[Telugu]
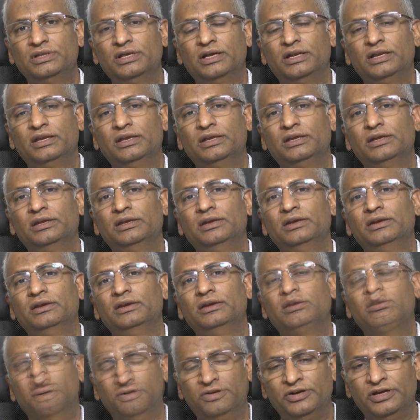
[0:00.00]
దానికి
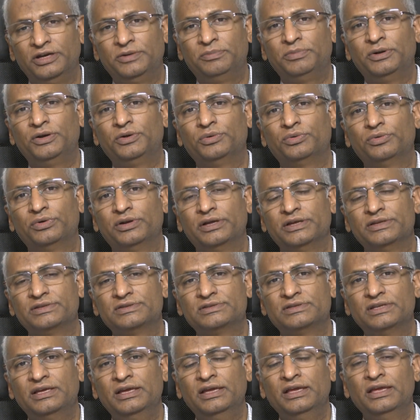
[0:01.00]
ట్రీట్మెంట్ కూడా
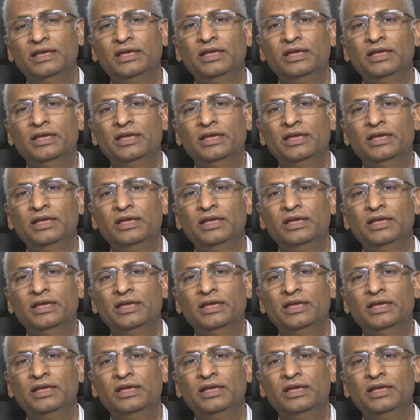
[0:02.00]
ఇస్తే